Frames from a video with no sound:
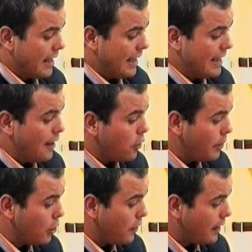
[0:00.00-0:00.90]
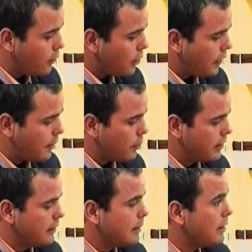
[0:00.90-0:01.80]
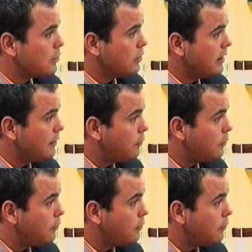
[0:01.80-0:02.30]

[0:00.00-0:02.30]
Y el domingo día 12 pues tendremos la solemne